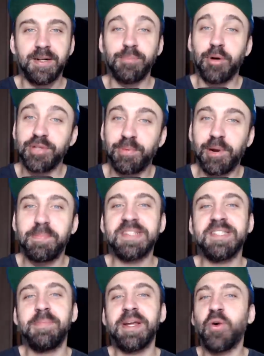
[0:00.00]
Bom, deu para
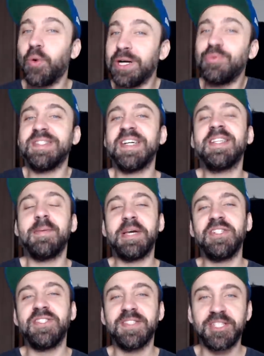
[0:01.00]
perceber quando
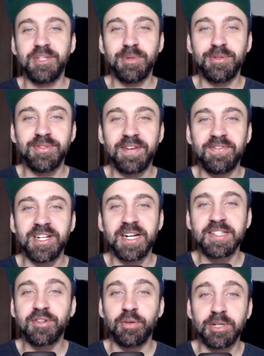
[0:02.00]
exatamente esse time do Denver
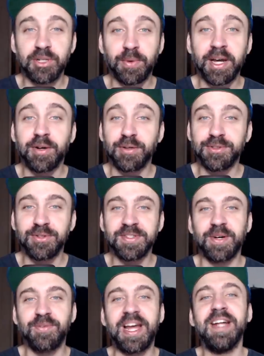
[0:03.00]
Nuggets começou a
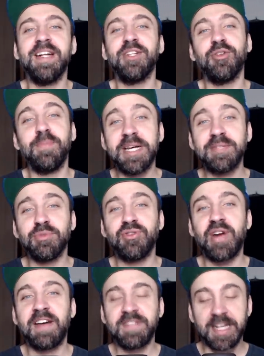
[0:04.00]
reconstrução, né? No mesmo
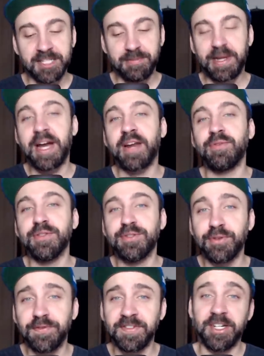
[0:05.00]
draft, eles pegaram
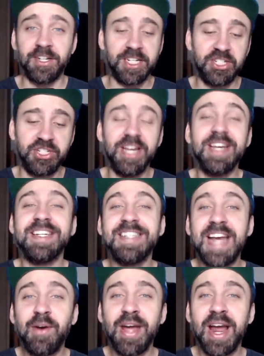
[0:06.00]
Yusuf Nurkic,
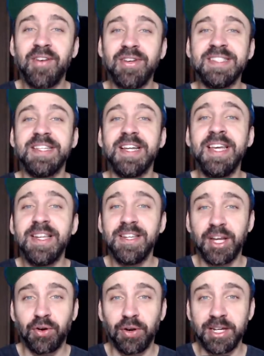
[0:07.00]
Gary Harris e
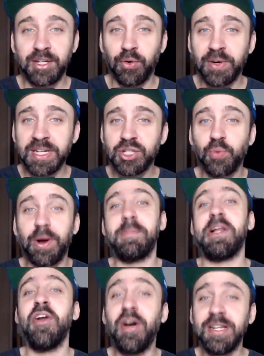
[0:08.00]
Nikola Jokic, com a
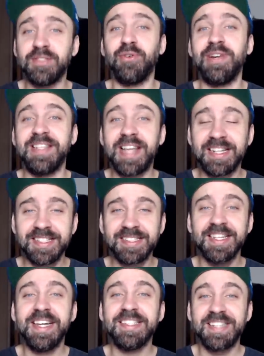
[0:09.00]
melhor escolha
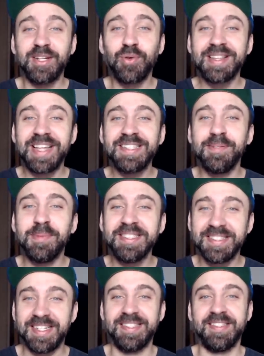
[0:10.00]
dessas sendo a
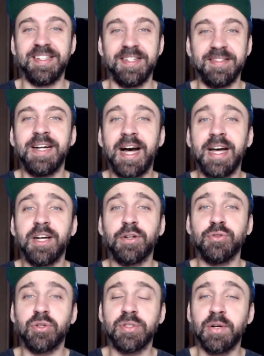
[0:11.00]
16ª. A
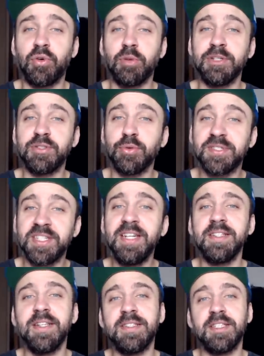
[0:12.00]
reconstrução começou sim
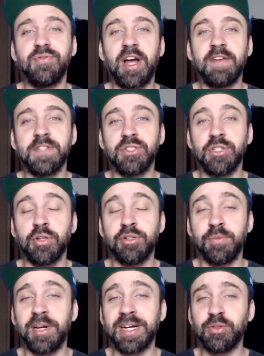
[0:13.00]
nesse draft de
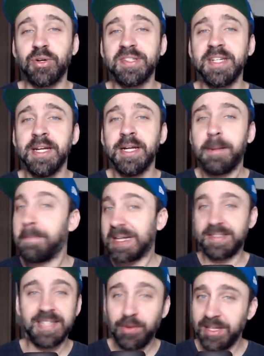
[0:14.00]
2014,
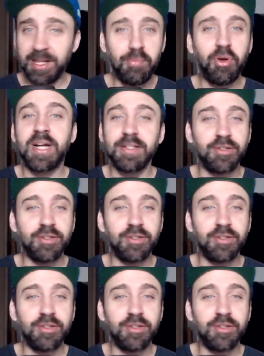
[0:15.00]
mas não na temporada